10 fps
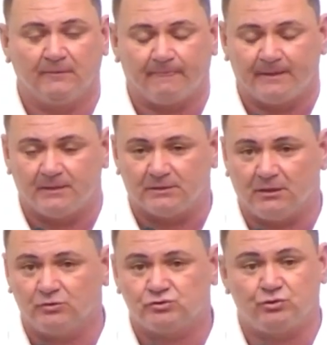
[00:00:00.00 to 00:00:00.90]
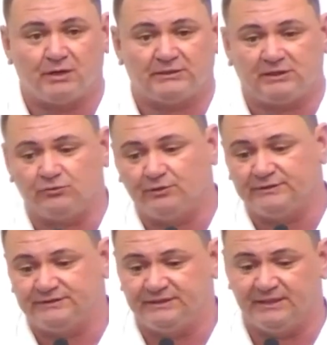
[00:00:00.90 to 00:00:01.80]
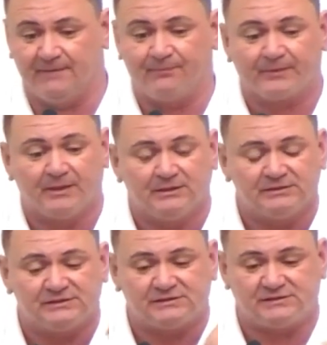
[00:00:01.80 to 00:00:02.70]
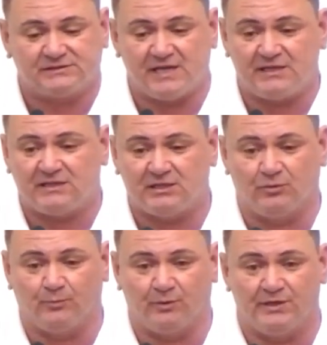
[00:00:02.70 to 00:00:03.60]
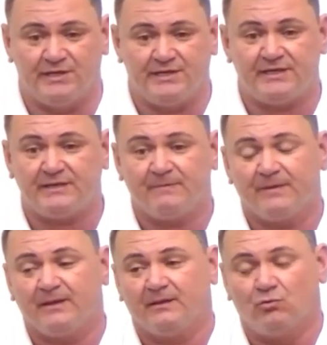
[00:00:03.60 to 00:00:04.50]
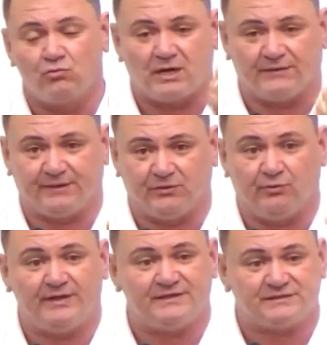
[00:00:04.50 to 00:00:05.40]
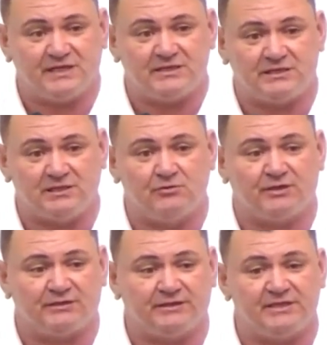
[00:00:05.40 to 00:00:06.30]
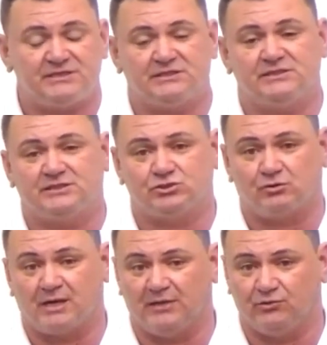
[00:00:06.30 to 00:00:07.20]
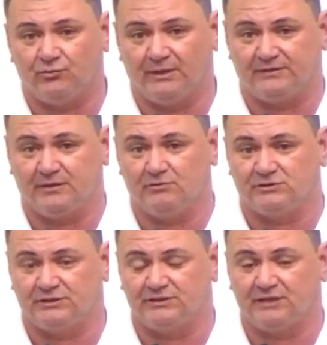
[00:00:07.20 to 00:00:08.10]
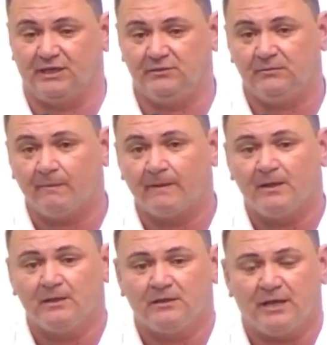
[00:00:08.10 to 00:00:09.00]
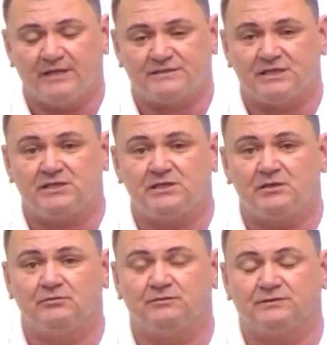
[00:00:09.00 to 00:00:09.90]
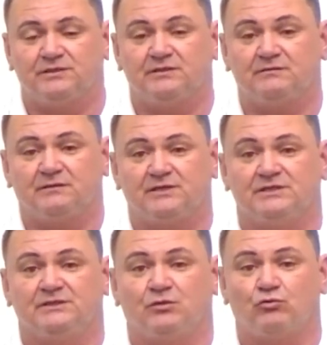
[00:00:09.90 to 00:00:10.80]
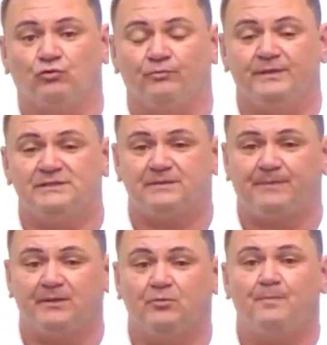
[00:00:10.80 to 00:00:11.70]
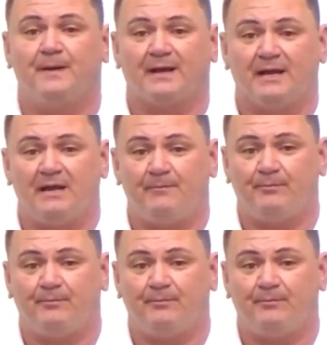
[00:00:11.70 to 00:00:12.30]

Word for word: Então, se o catador tira 100 quilos por dia, um catador é 100 quilos que deixa de ser jogado num aterro sanitário, é 100 quilos que a gente economiza para não pagar